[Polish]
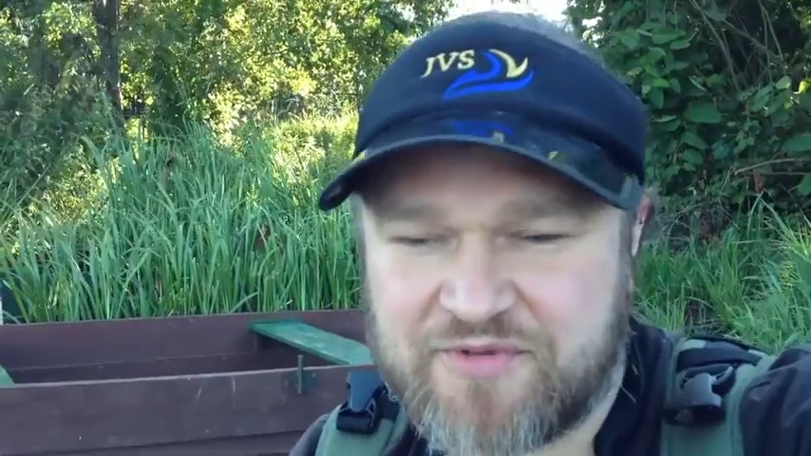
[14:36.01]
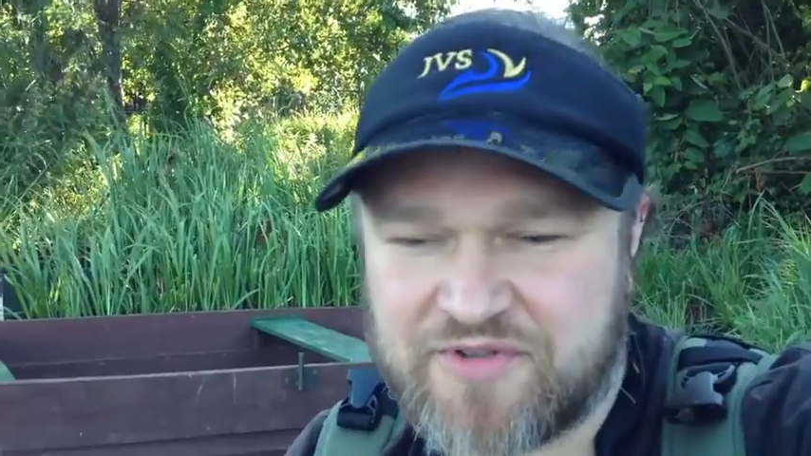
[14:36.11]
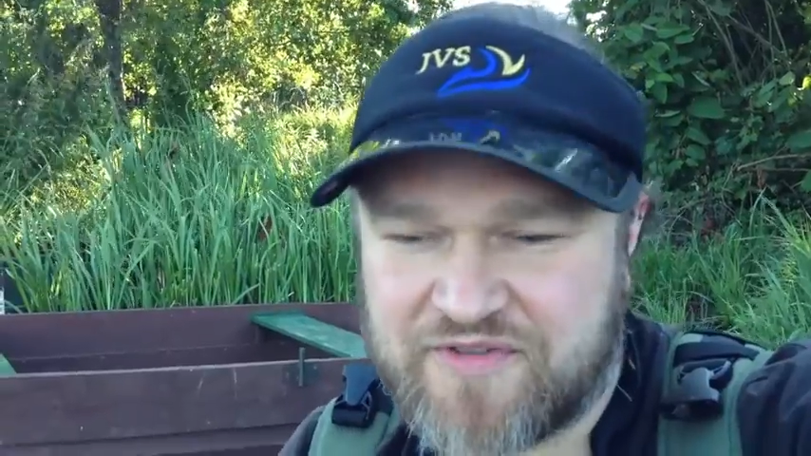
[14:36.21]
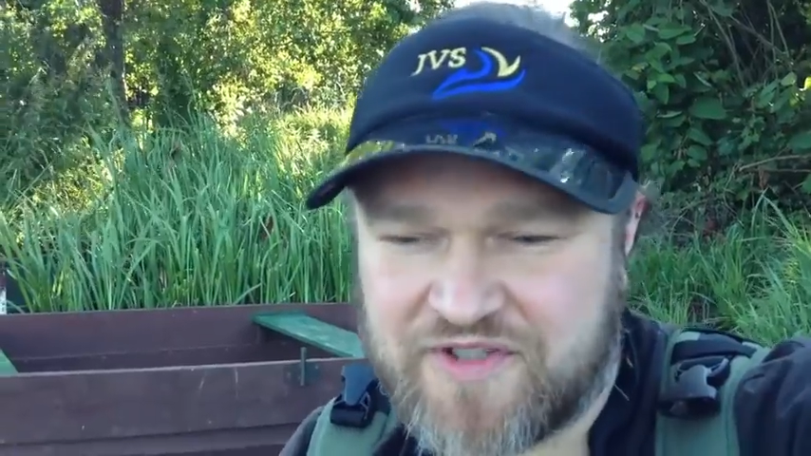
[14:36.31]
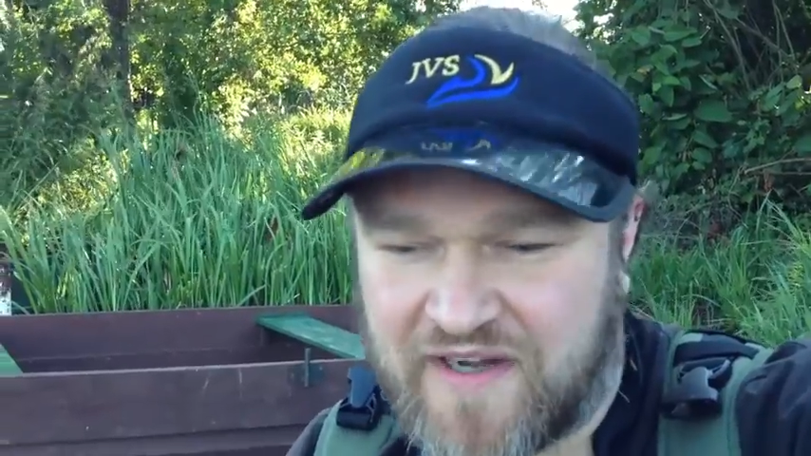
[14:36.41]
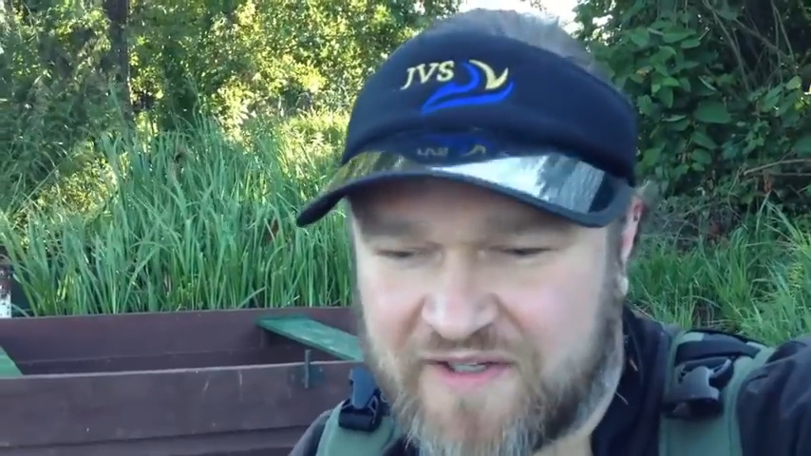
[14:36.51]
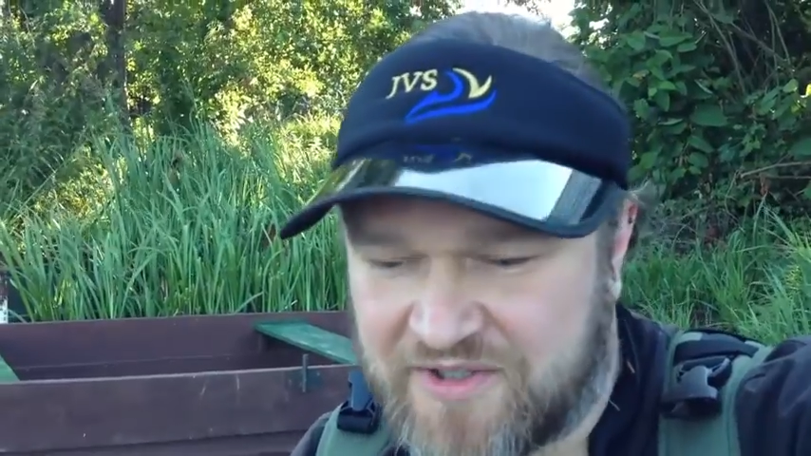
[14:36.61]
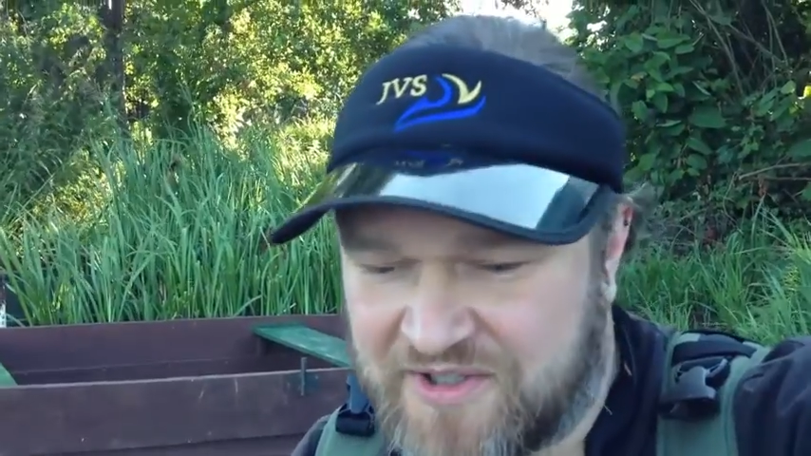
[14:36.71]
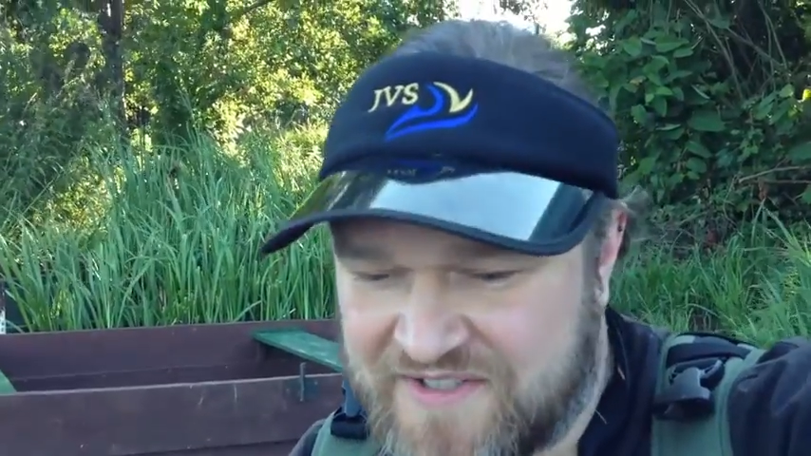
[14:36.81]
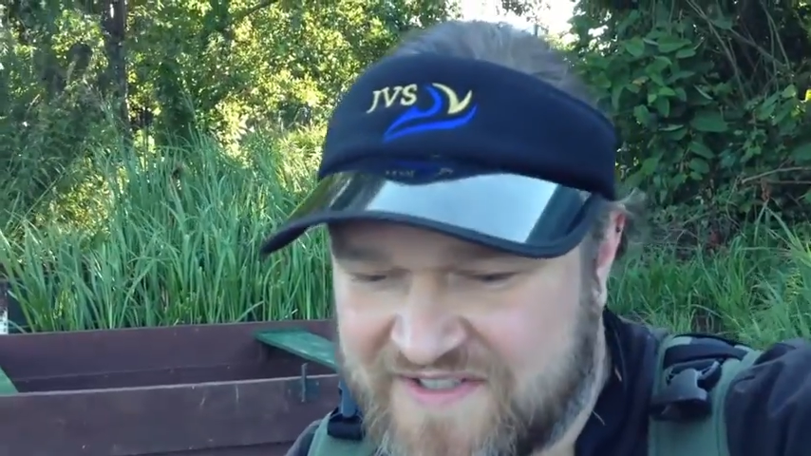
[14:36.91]
którzy wytrwali do
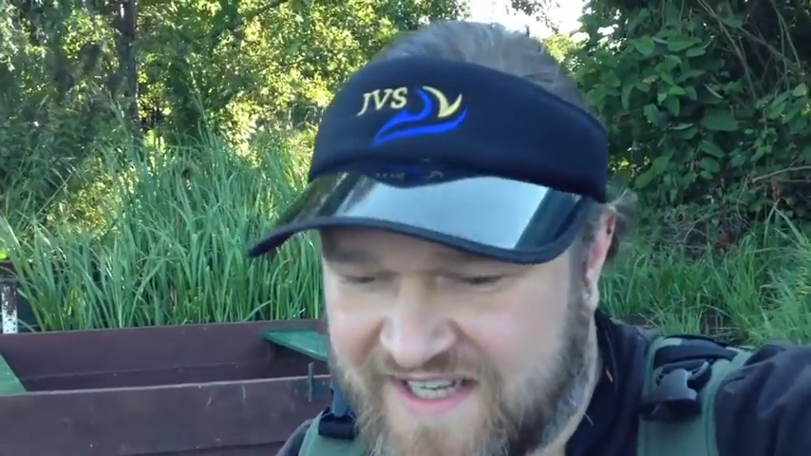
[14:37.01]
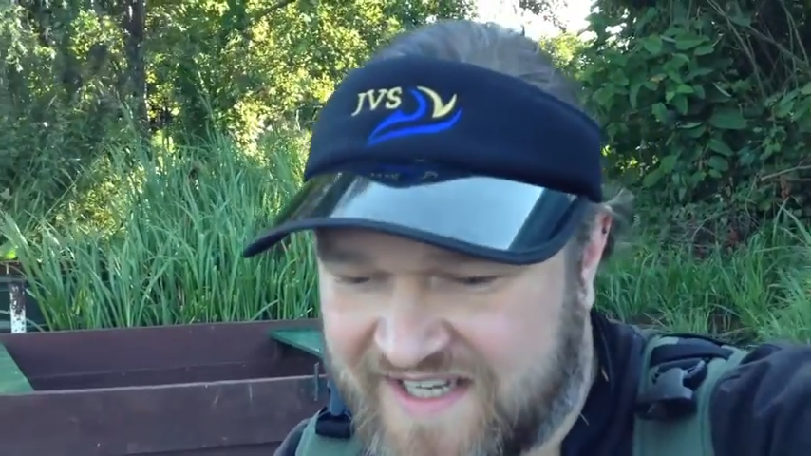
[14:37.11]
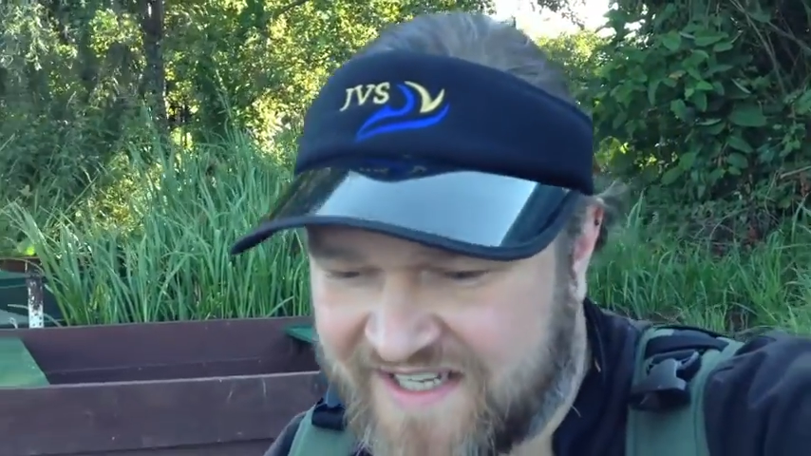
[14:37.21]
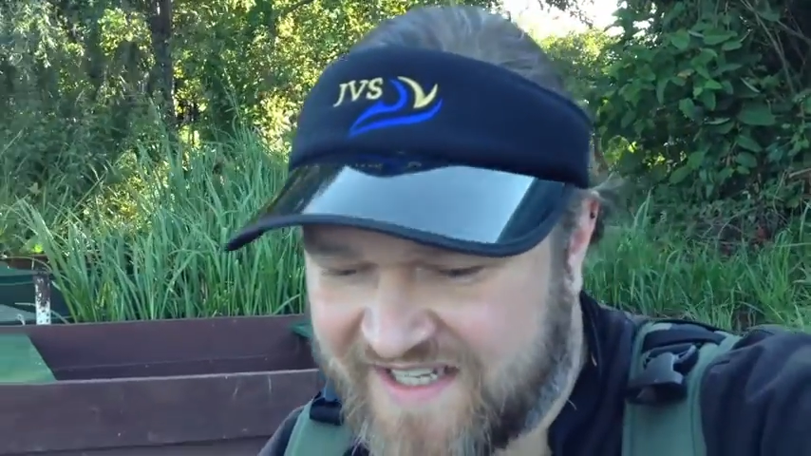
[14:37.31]
końca